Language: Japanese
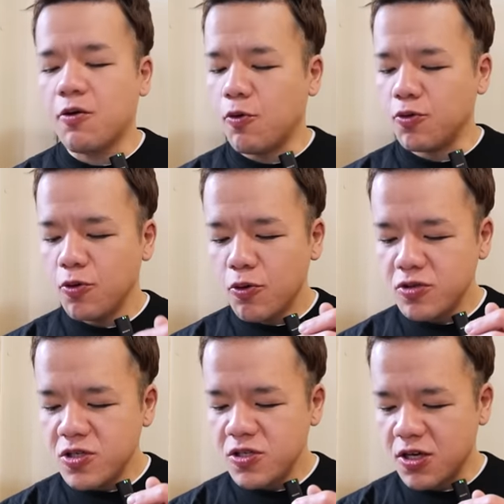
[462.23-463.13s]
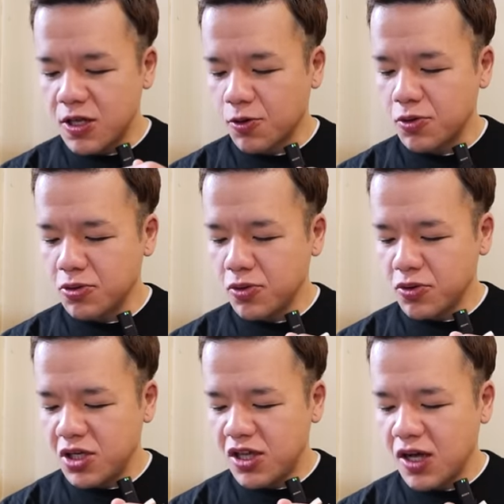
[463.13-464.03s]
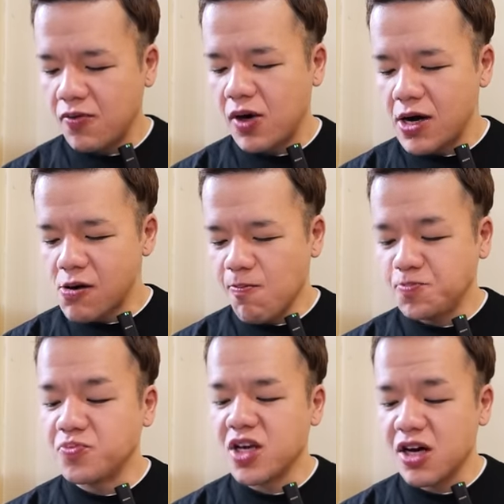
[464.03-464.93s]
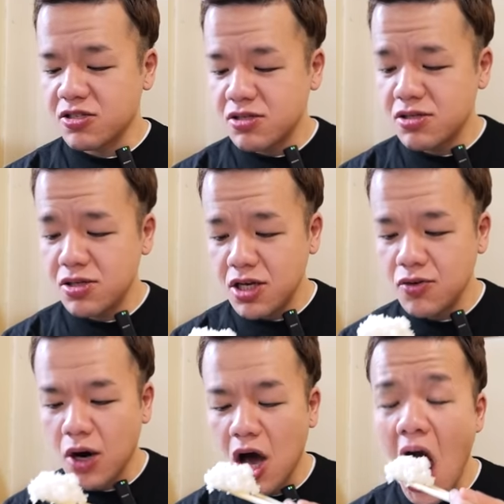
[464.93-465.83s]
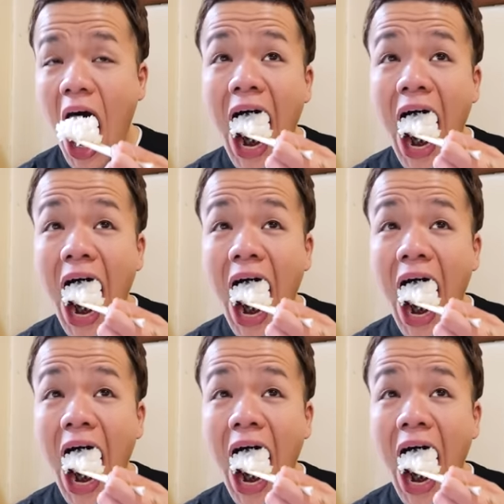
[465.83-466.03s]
いや、このご時世でこのお値段は安すぎるわ。